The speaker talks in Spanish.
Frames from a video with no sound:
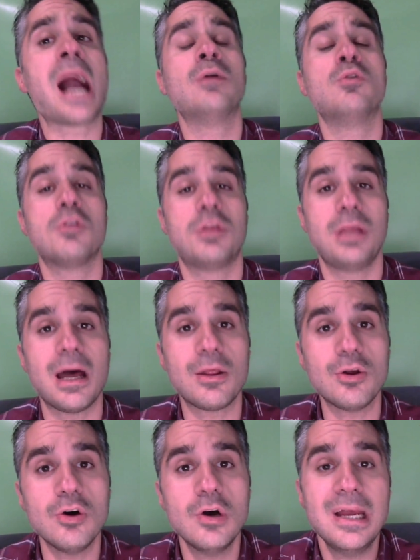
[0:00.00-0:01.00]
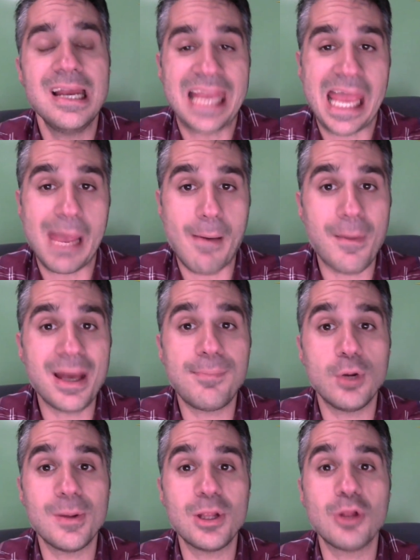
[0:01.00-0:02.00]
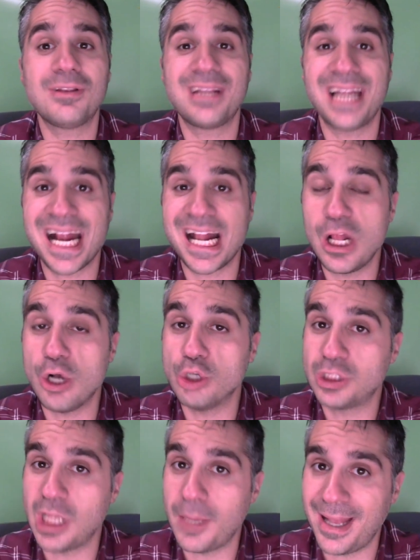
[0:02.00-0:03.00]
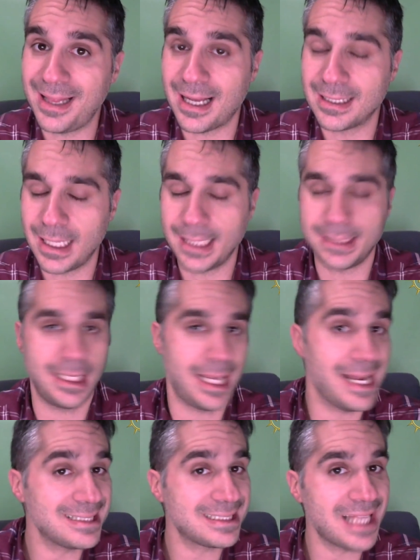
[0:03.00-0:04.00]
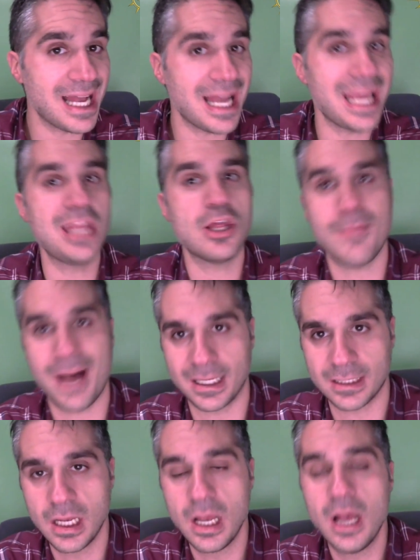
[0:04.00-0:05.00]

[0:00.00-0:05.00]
anunciado que va a haber por lo menos tres clases betas, es decir, esta y dos más